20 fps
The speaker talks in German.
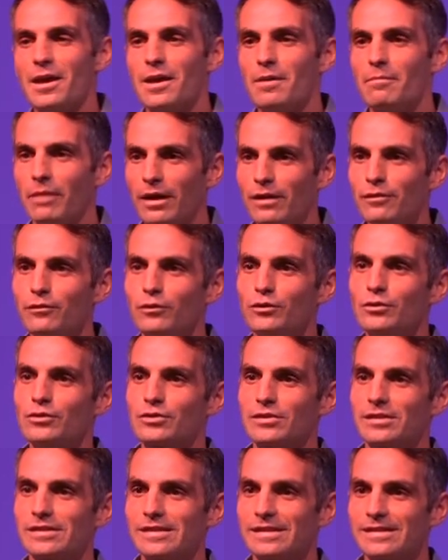Mein Wunsch
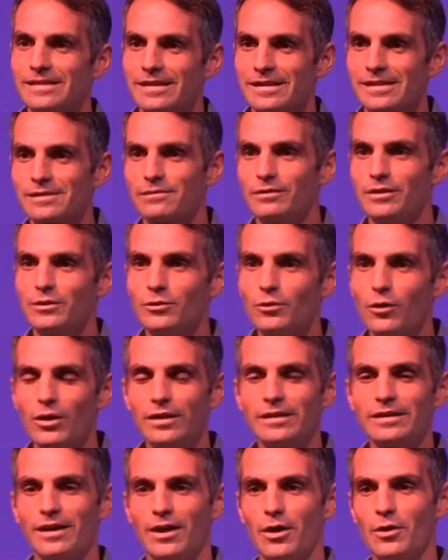ist es, dass wenn du
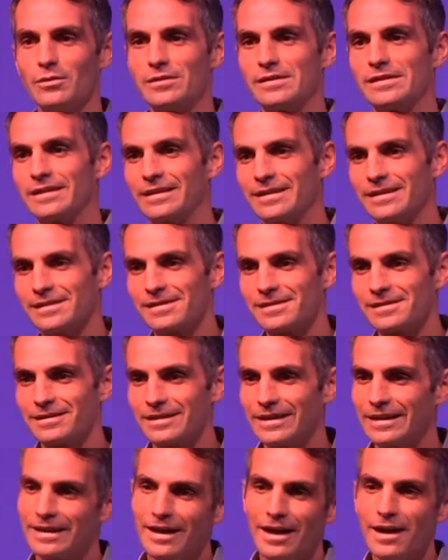heute nach Hause gehst,
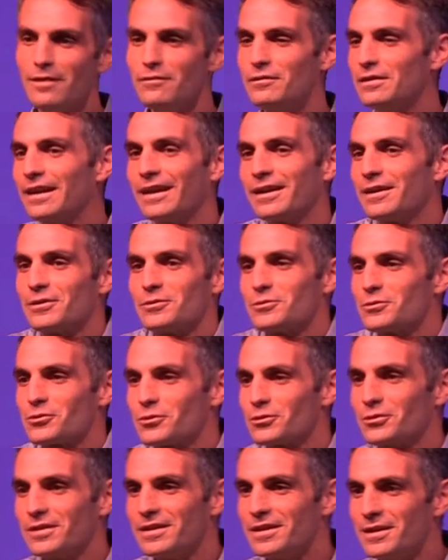egal wie lange du
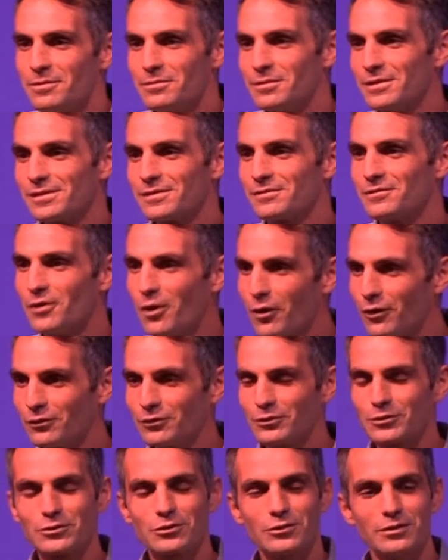schon hier bist, wie oft
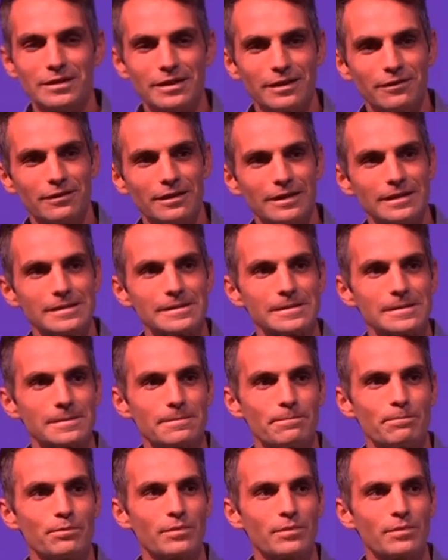du schon hier warst